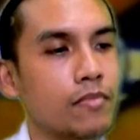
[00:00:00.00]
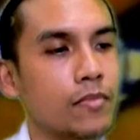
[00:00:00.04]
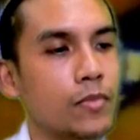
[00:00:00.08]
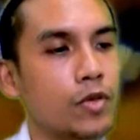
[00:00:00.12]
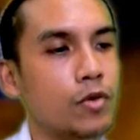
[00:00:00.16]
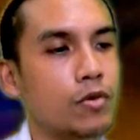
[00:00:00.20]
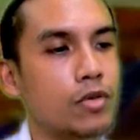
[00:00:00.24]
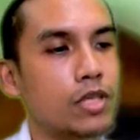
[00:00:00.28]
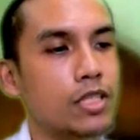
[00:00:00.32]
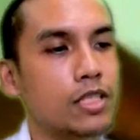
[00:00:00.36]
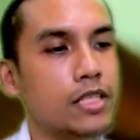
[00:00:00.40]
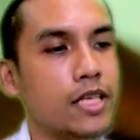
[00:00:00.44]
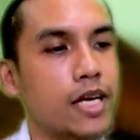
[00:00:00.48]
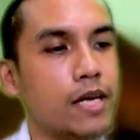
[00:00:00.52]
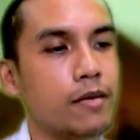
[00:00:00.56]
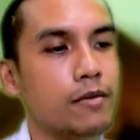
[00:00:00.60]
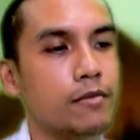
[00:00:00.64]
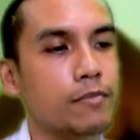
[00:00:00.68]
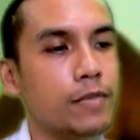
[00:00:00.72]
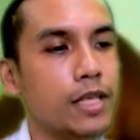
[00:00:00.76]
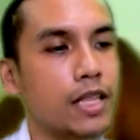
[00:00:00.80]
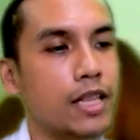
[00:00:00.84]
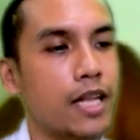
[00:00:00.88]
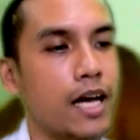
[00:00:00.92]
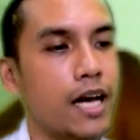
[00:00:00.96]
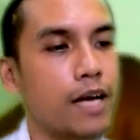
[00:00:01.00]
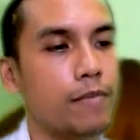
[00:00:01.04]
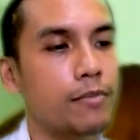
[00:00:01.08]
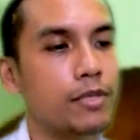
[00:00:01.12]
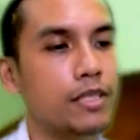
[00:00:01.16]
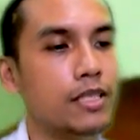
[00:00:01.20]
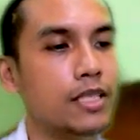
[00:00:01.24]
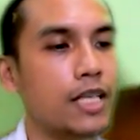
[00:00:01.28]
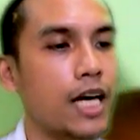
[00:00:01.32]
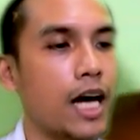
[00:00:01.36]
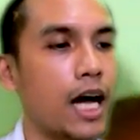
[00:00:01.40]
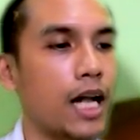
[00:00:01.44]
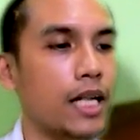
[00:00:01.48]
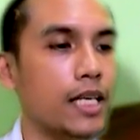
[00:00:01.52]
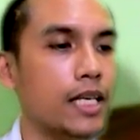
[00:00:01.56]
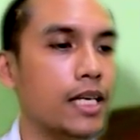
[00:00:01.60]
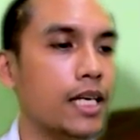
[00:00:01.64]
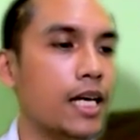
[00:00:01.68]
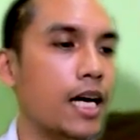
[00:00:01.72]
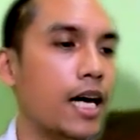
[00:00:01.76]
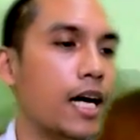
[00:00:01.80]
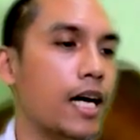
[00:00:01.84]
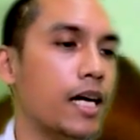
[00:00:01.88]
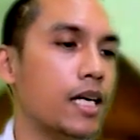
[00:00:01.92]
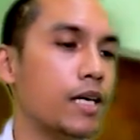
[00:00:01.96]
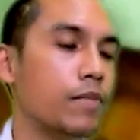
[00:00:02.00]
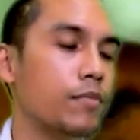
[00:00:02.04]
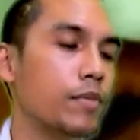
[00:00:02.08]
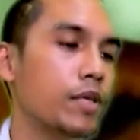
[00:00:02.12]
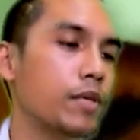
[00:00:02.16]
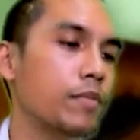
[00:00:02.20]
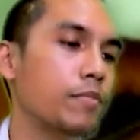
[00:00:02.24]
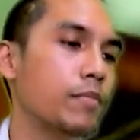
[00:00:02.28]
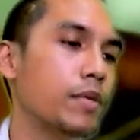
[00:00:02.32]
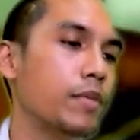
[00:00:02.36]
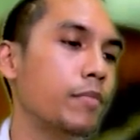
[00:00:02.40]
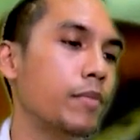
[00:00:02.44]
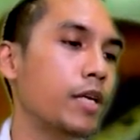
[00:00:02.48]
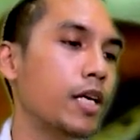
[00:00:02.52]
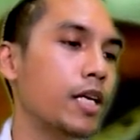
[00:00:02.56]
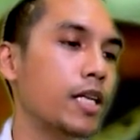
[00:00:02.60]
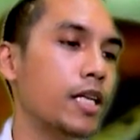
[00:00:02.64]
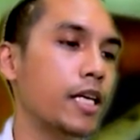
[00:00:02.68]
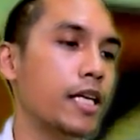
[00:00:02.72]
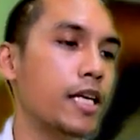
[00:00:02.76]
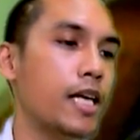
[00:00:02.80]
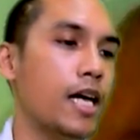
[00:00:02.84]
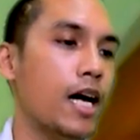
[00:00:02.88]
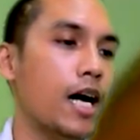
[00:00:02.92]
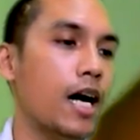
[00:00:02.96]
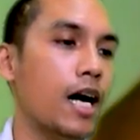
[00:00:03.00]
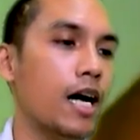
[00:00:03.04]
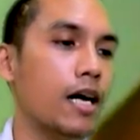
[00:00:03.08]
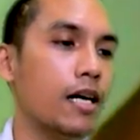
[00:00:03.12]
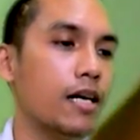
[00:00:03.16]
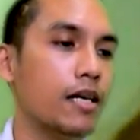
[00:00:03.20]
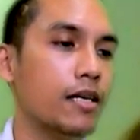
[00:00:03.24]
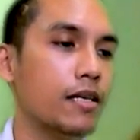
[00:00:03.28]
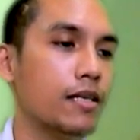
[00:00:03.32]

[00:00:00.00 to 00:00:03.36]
ตัวกระจังเป็นลายพื้นฐานง่าย ๆ ก็ไม่ไม่มีอะไรยาก